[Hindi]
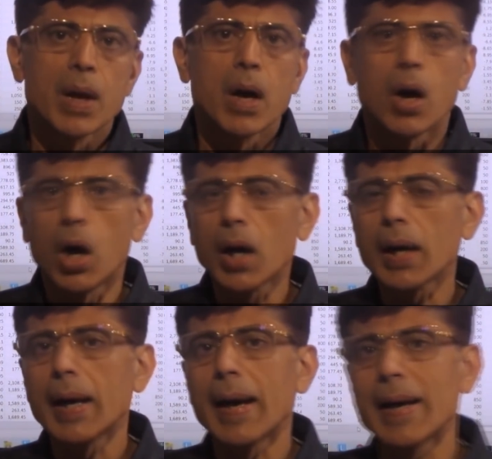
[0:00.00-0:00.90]

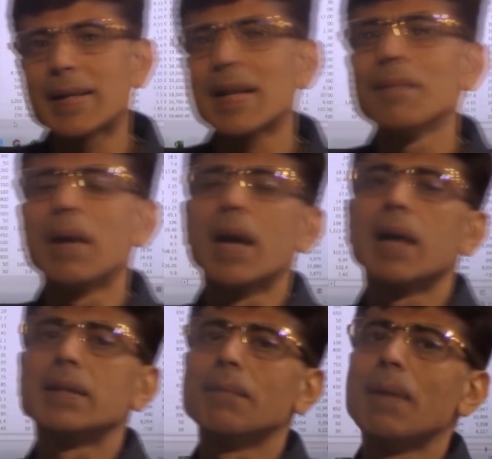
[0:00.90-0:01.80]
और ऐसे में
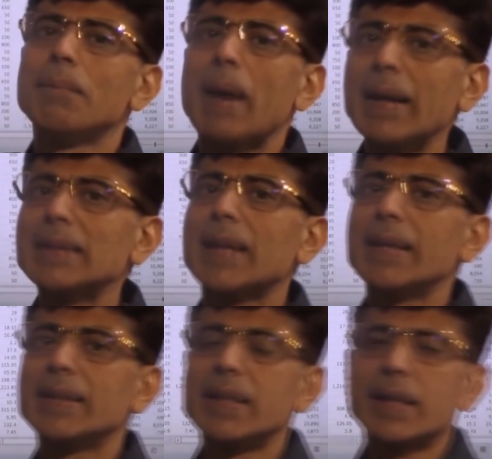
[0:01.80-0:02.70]
जब मैं बाइंग
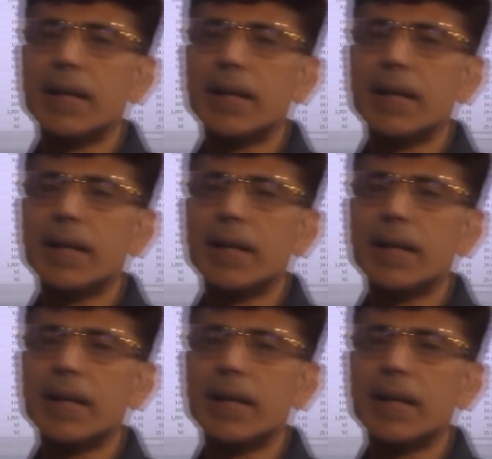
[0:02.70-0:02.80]
साइड के